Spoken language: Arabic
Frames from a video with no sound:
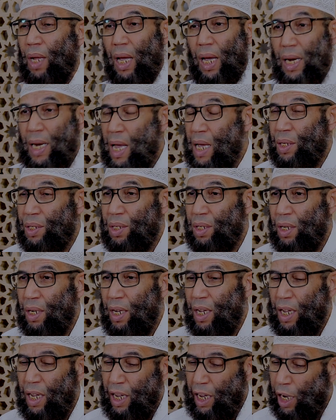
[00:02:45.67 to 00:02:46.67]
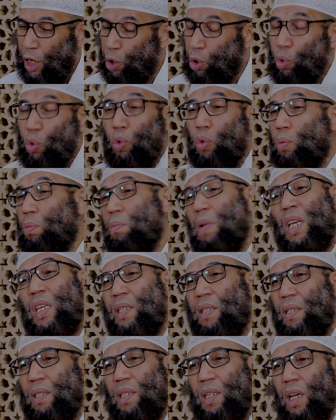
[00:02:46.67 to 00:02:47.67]
علاش اشكو ما
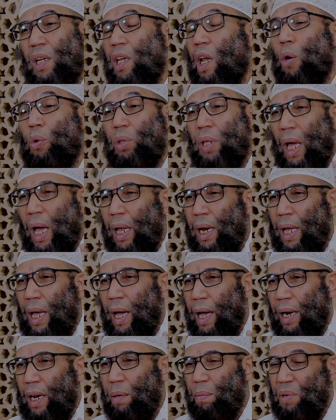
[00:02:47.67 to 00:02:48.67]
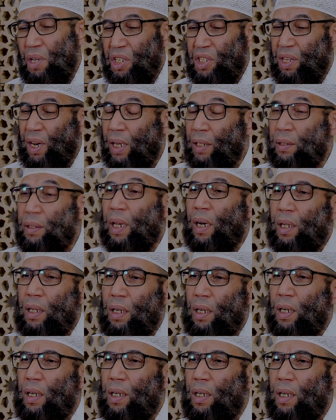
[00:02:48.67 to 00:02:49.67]
يسن الله تعالى اعلم اسرا
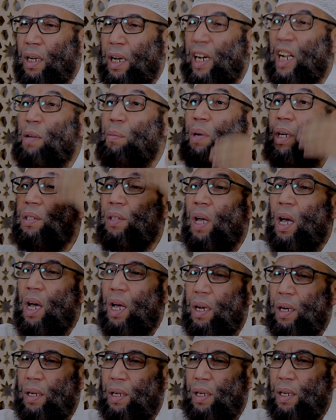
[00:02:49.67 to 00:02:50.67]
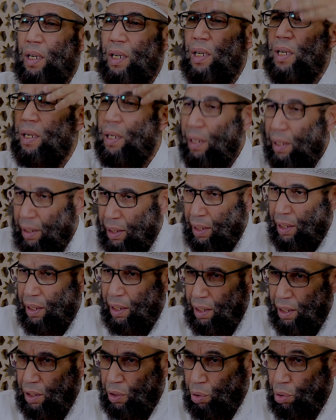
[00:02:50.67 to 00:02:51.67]
درك رمضان
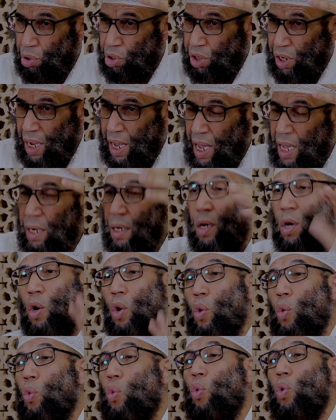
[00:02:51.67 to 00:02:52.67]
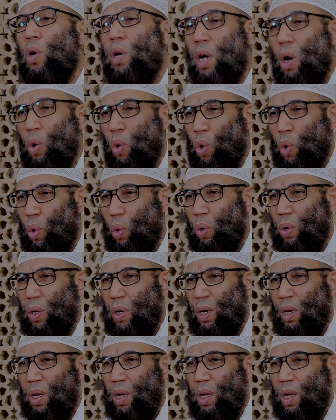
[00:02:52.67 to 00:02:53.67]
اللي جوش كان ولا اهو
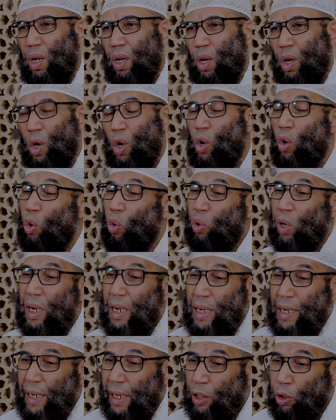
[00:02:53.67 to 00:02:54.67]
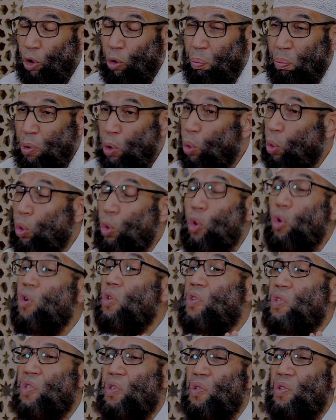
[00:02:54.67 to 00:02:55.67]
وكان اللي يحضر بنقولوا
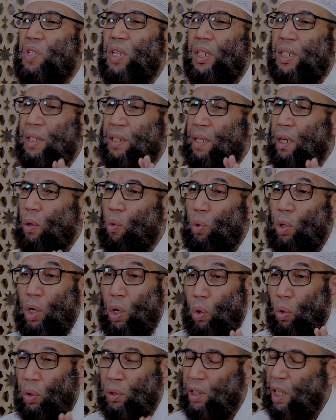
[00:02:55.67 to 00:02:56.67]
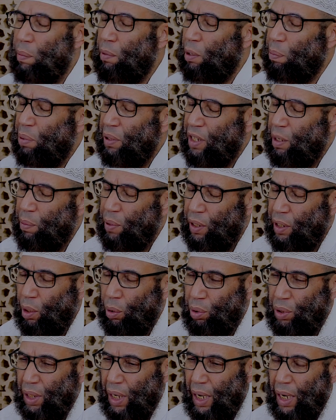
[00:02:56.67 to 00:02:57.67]
نستمسات ندرك ولا هو نضرب ربي تبارك
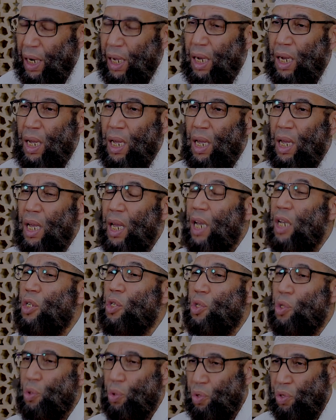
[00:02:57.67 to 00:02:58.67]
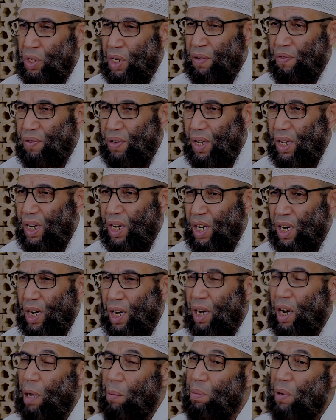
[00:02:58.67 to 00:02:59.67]
وتعالى الزغزيف
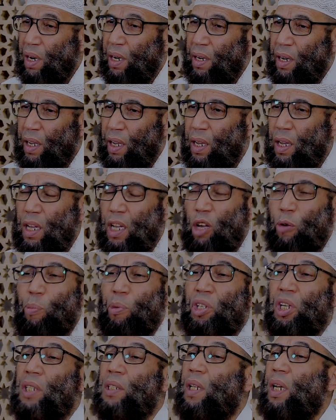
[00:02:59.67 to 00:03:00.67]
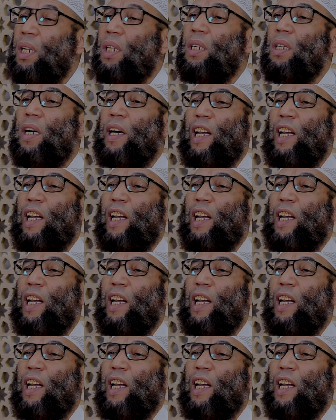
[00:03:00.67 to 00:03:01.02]
الله عمر منح باش ندرك